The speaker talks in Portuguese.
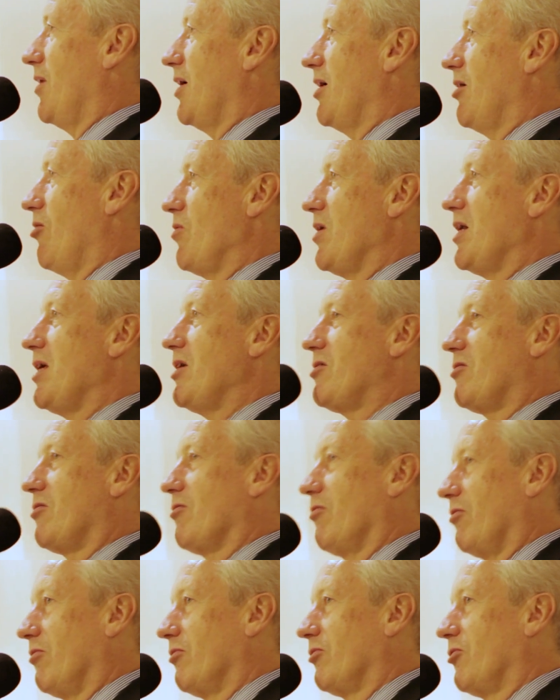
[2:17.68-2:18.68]
é o
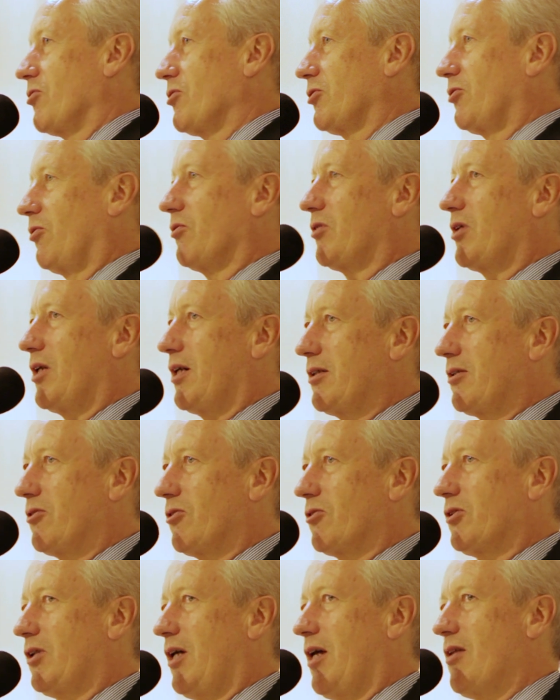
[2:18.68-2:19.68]
início dos
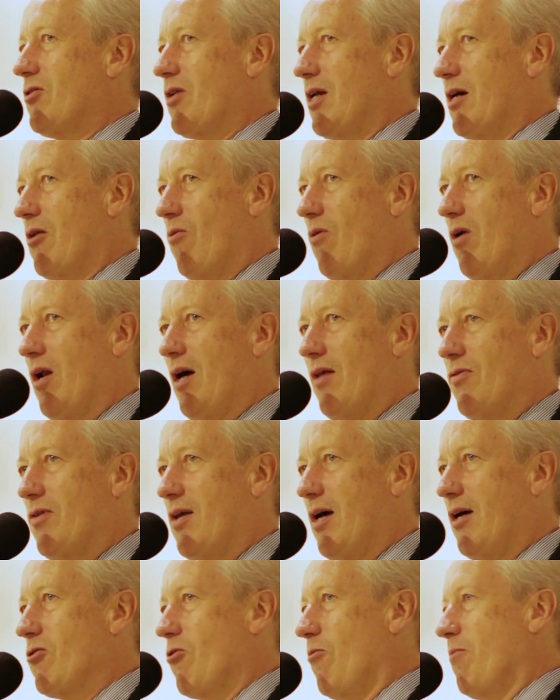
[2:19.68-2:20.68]
contactos entre a
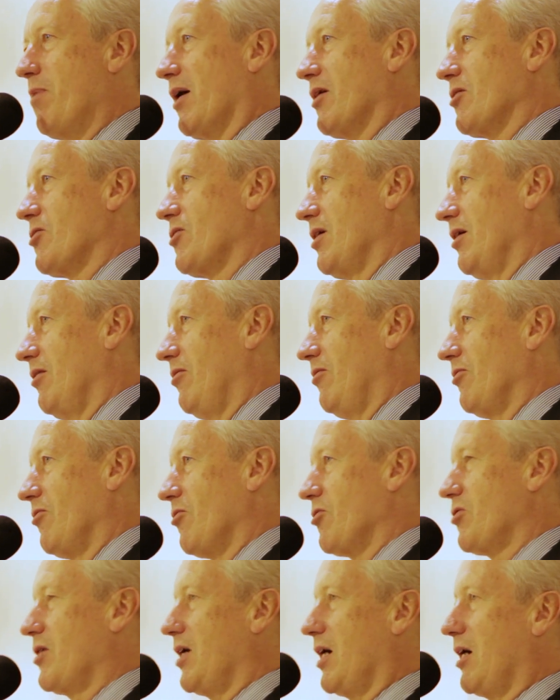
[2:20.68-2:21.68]
Holanda e o Brasil
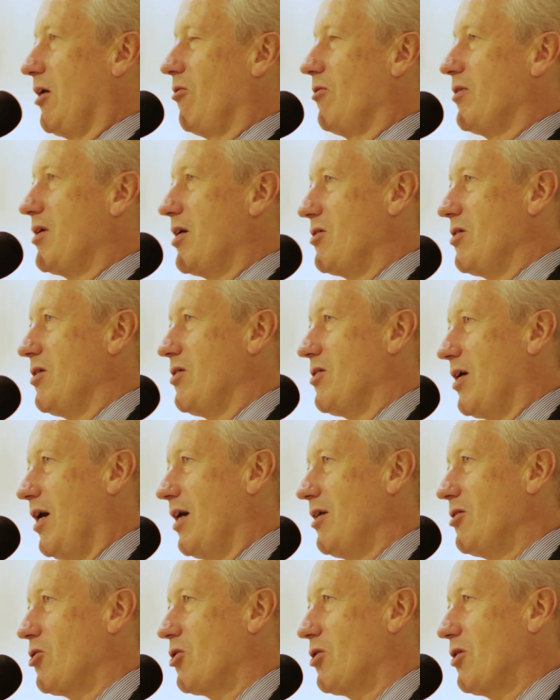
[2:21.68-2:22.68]
no século
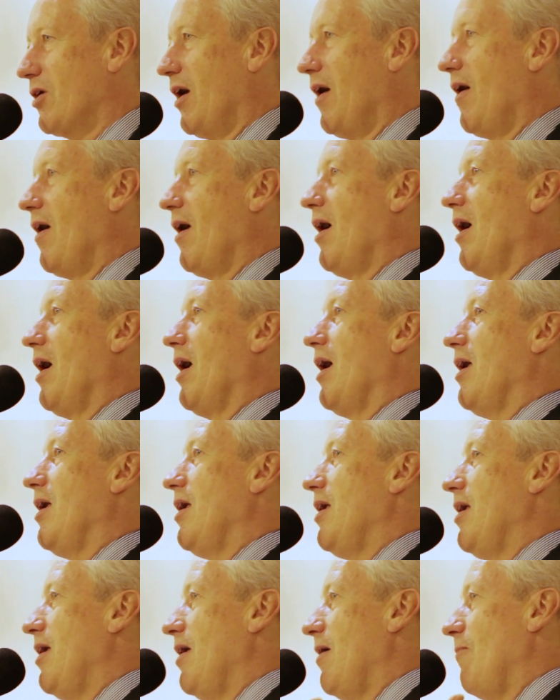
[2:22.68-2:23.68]
XVII
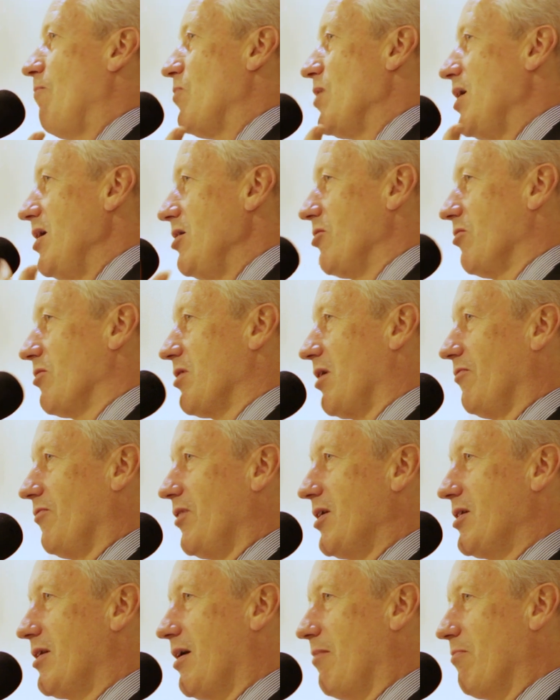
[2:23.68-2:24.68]
e isso
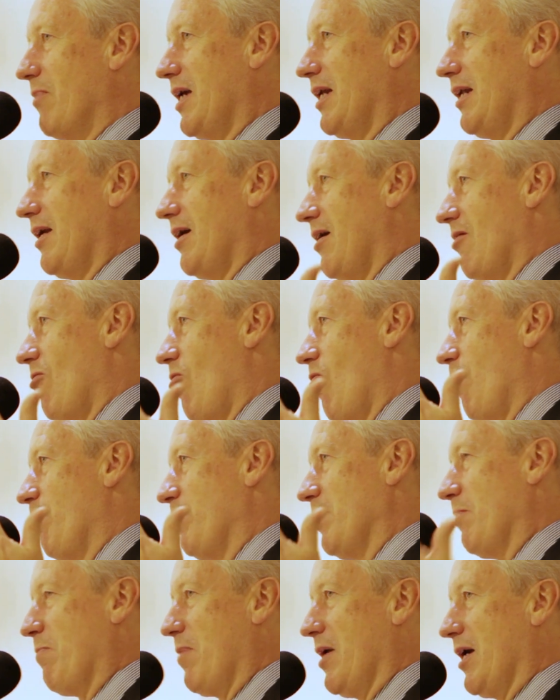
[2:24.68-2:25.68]
talvez também é o
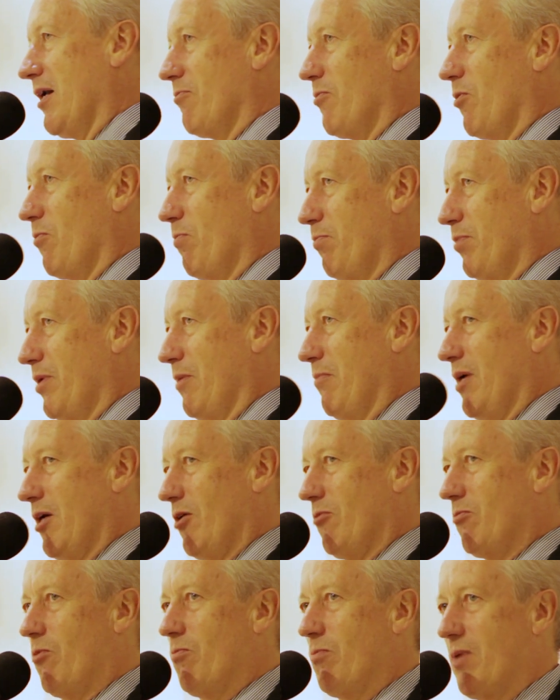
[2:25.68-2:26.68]
primeiro,
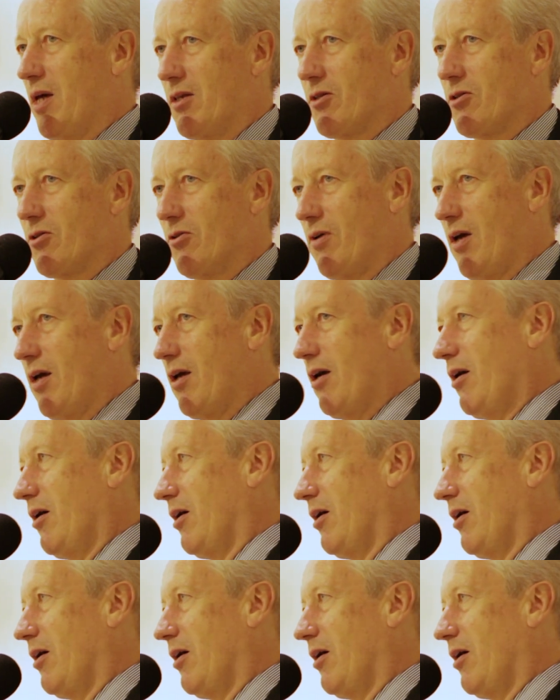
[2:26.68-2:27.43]
primeiro momento em,